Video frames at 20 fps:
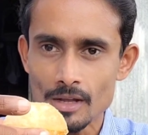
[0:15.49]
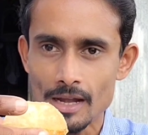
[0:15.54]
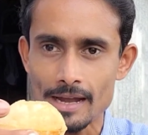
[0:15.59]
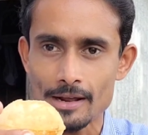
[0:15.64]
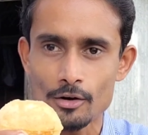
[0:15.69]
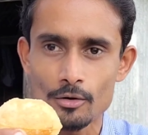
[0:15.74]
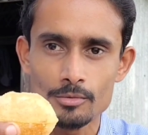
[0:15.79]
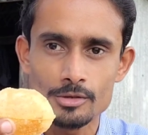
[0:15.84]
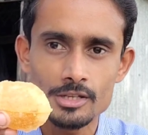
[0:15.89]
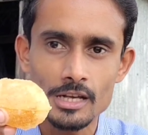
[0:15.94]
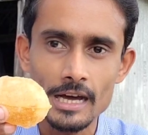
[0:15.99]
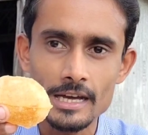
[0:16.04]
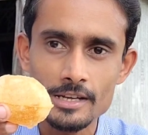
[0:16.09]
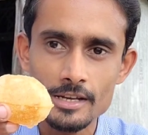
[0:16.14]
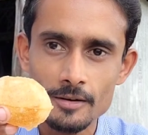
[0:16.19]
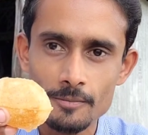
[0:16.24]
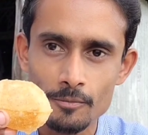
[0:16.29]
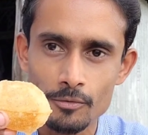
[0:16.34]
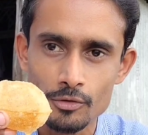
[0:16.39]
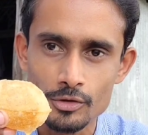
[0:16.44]
এরম
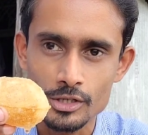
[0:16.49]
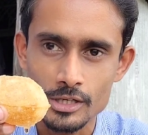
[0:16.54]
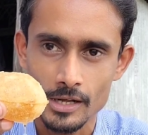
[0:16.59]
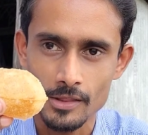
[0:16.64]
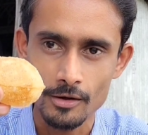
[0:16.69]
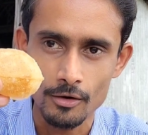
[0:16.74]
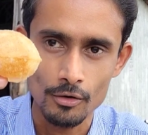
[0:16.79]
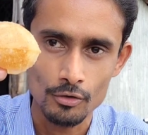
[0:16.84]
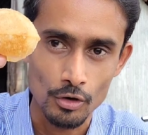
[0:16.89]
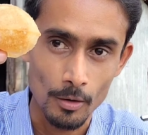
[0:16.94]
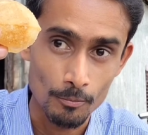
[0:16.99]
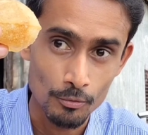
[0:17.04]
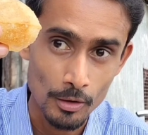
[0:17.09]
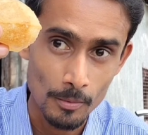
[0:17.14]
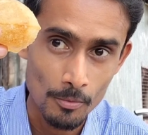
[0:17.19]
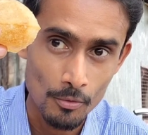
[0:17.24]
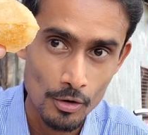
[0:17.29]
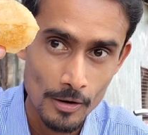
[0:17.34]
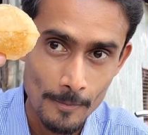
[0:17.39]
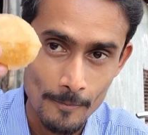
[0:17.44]
সাইজের ফুচকা দেখো টপ
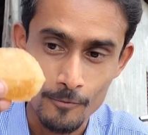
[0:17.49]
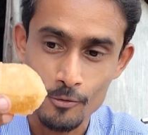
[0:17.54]
টপ করে